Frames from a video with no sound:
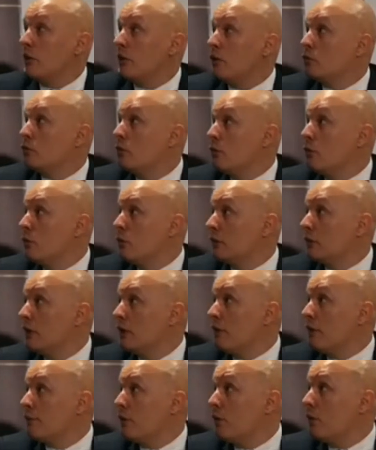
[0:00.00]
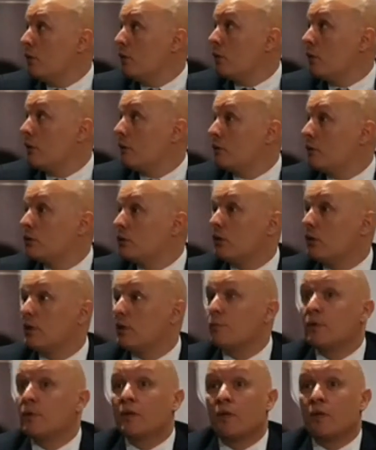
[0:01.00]
el autobús, el avión o lo que nos toque
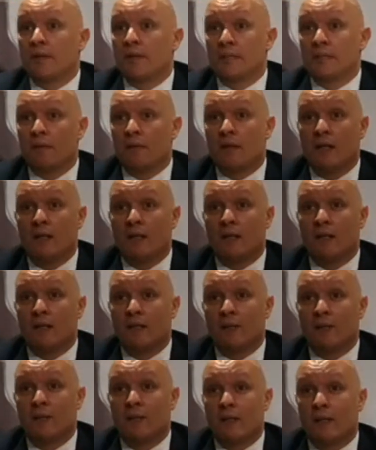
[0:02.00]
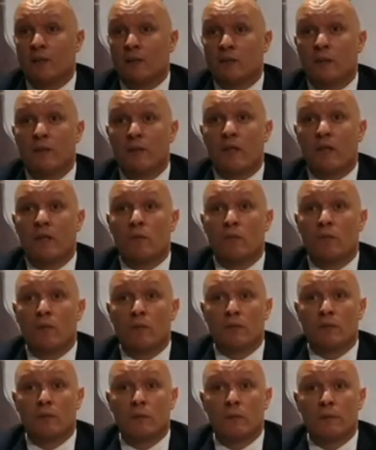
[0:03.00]
porque ahora va a trabajar la directiva que no sabía cómo
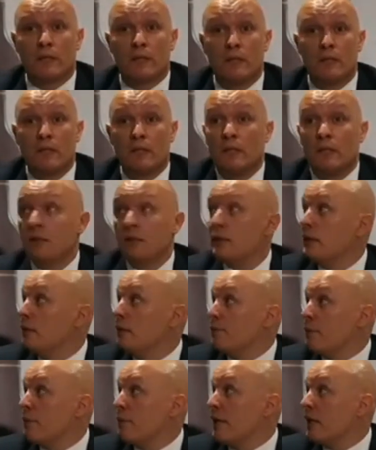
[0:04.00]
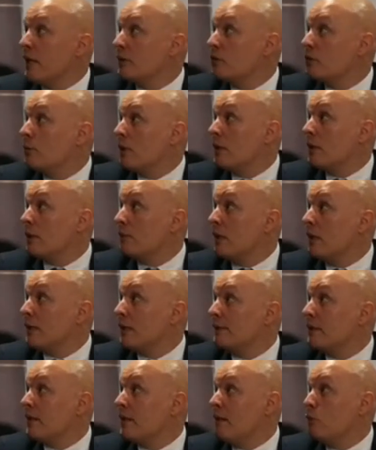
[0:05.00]
íbamos a volver y preparar sobre el rival que
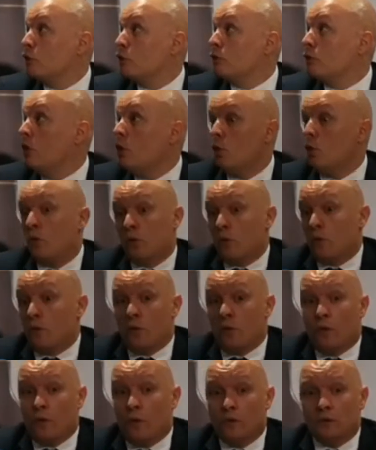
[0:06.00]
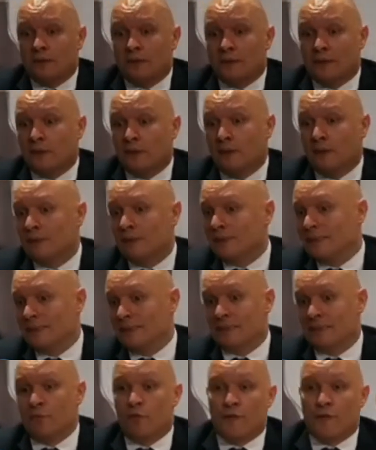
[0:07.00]
tengamos o si
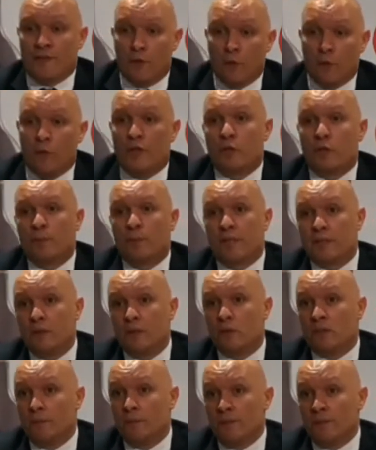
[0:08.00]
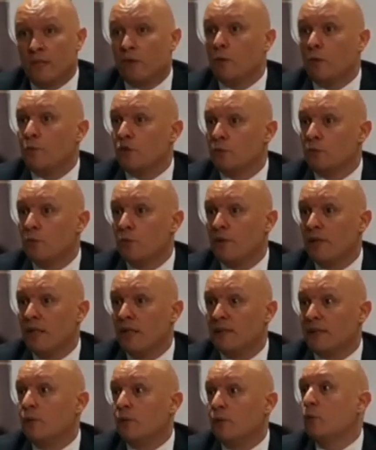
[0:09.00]
se fuerza un cuarto partido, examinarlo el próximo
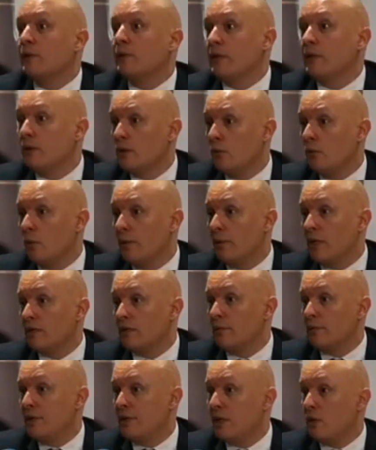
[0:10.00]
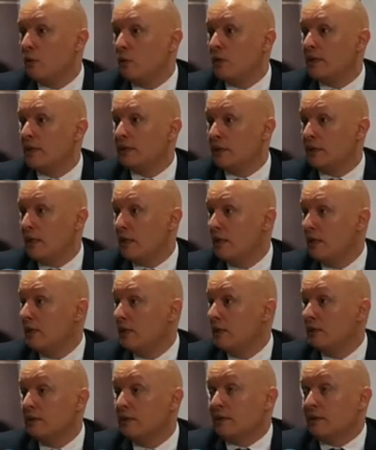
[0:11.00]
día y si hay un quinto, volver a examinarlo del que sea
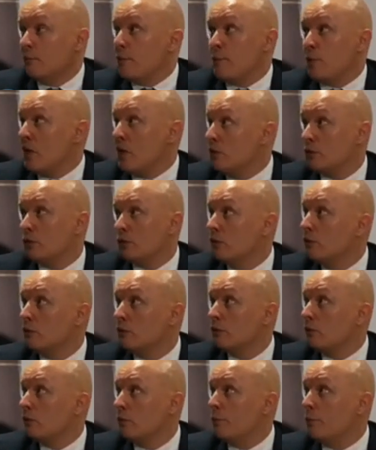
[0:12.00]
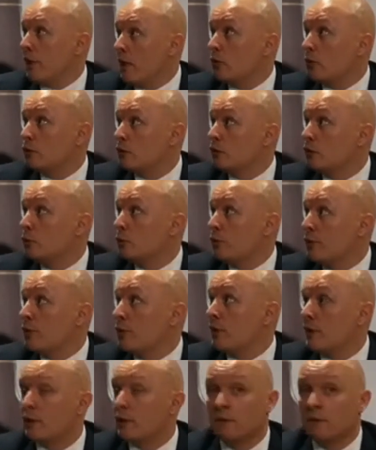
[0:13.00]
y estar preparados con, para los dos que nos puedan
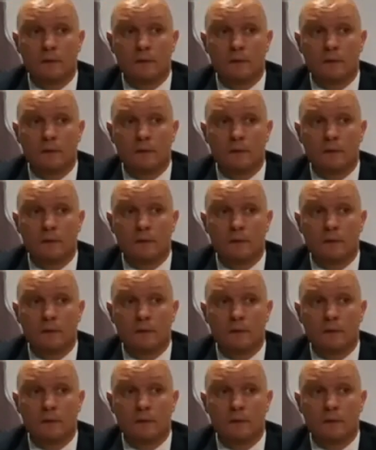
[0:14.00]
tocar.